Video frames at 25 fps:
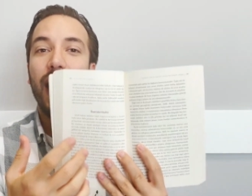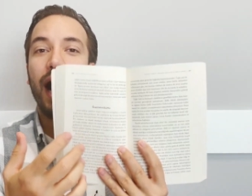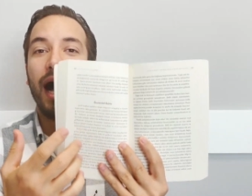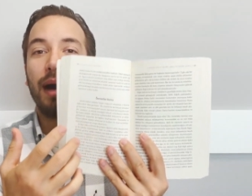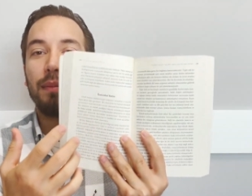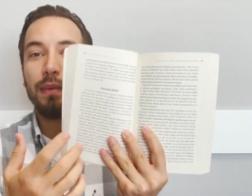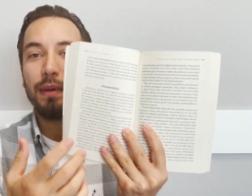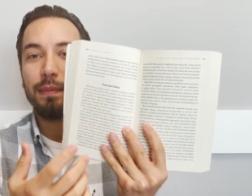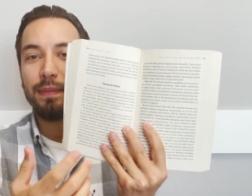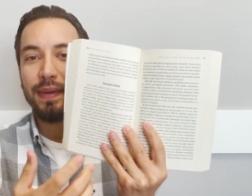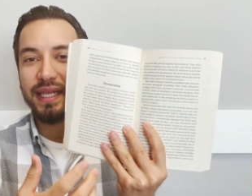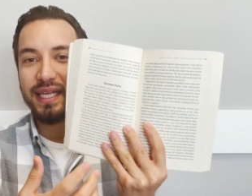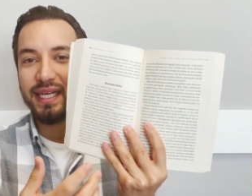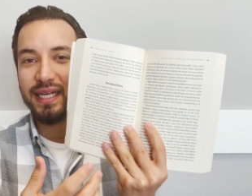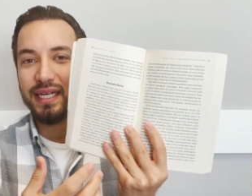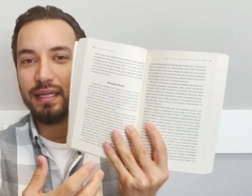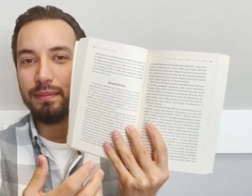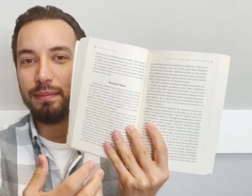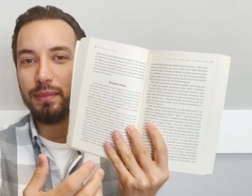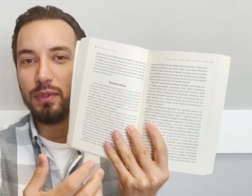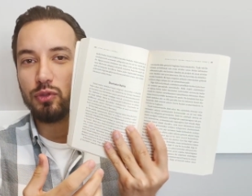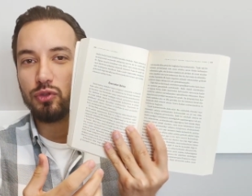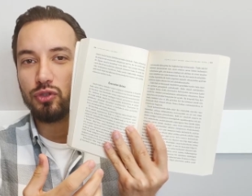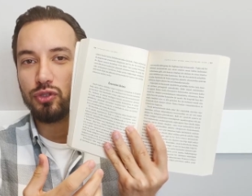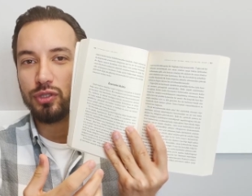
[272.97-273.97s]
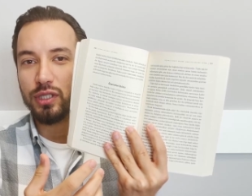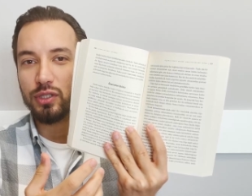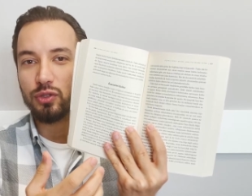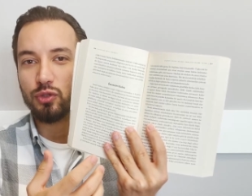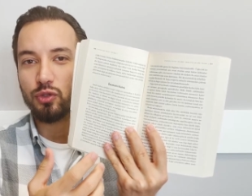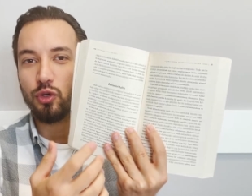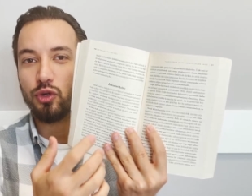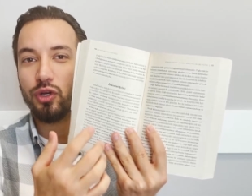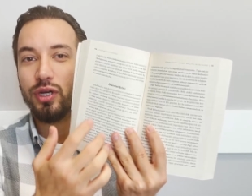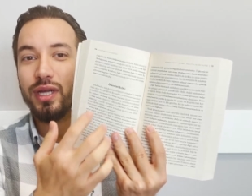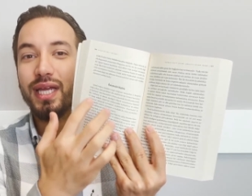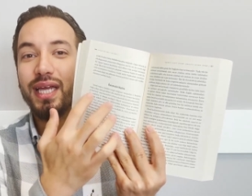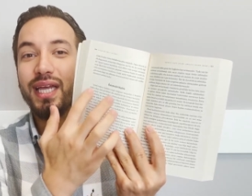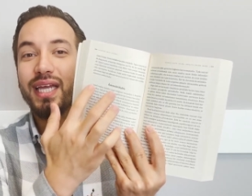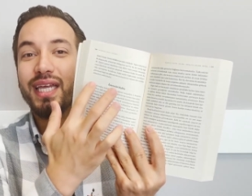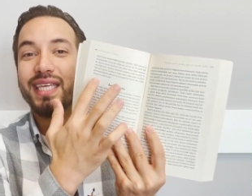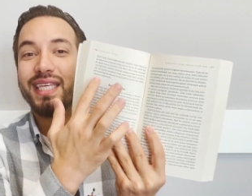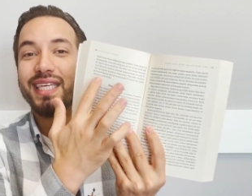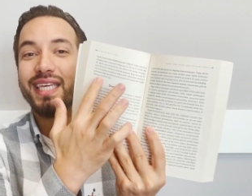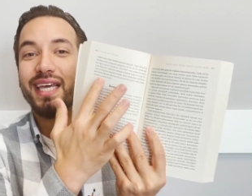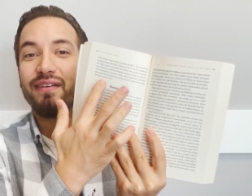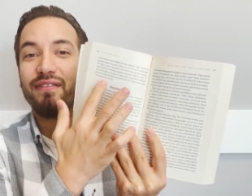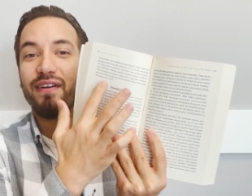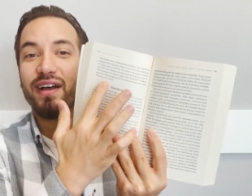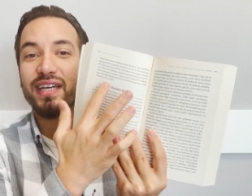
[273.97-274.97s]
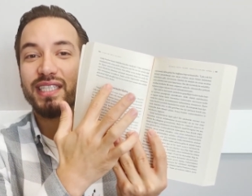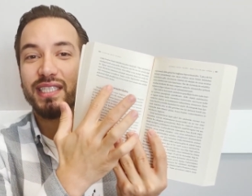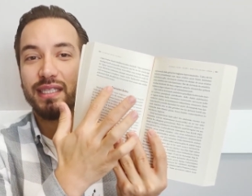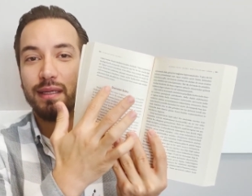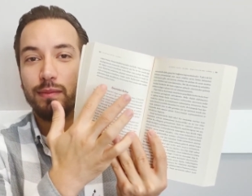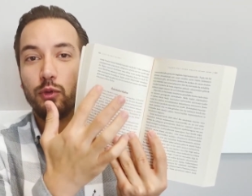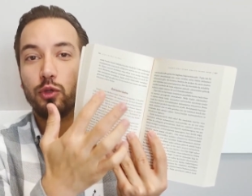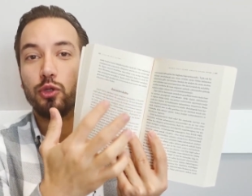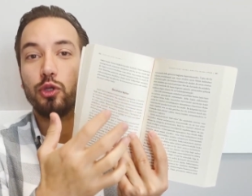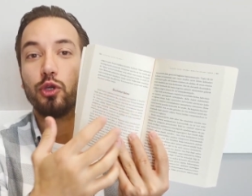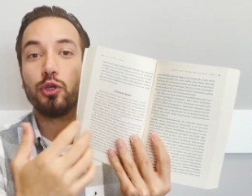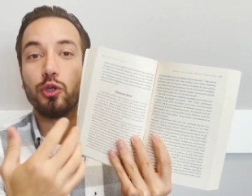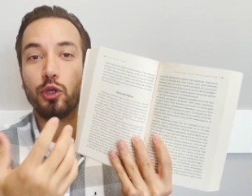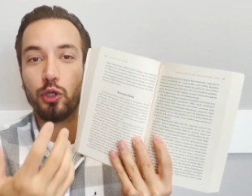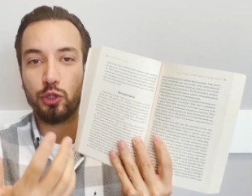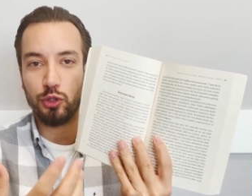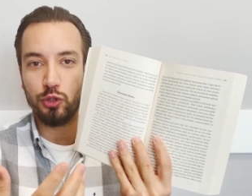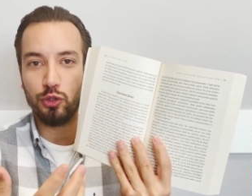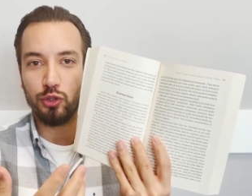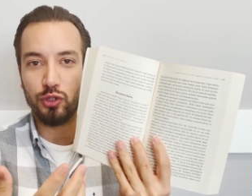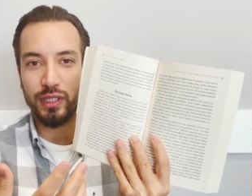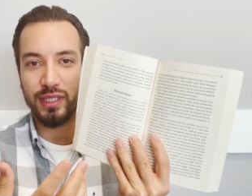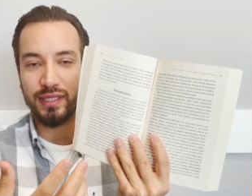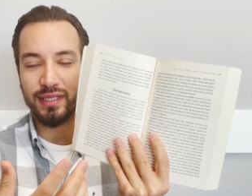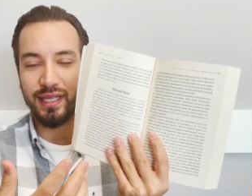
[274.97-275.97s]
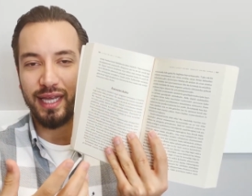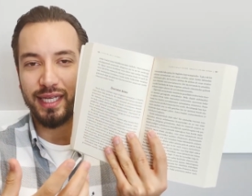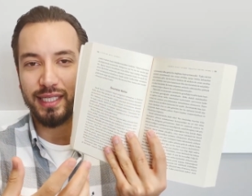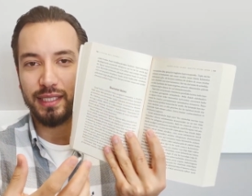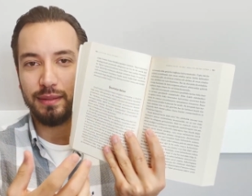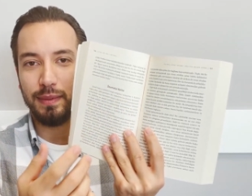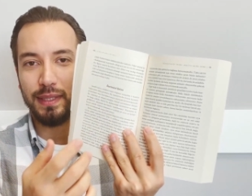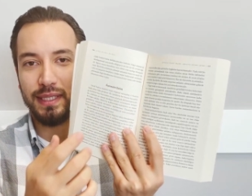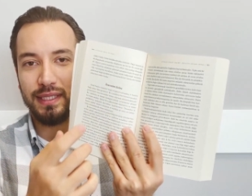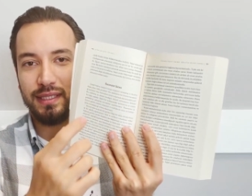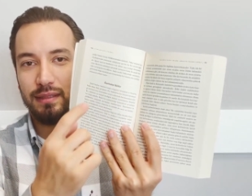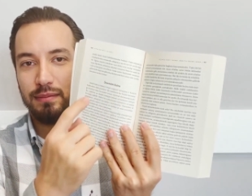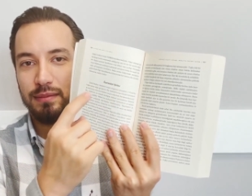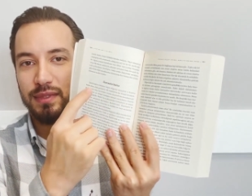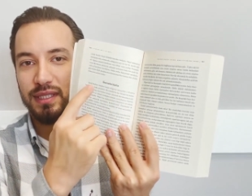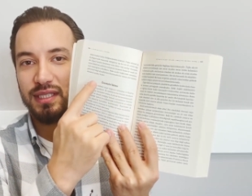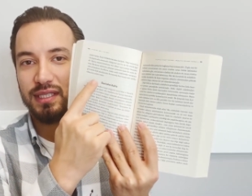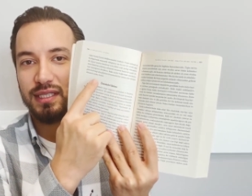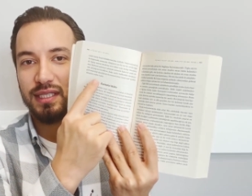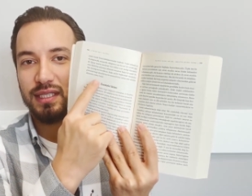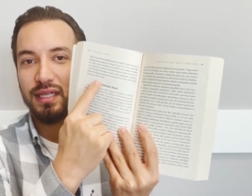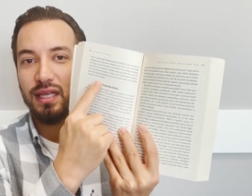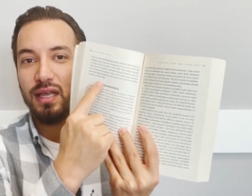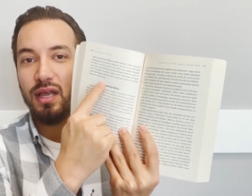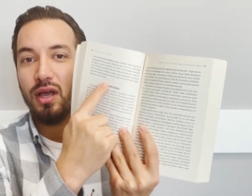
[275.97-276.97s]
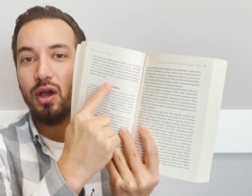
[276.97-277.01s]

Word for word: ama belirli bir süre sonra yavaşlama oluyor gözünüzde takip ettiğimiz için.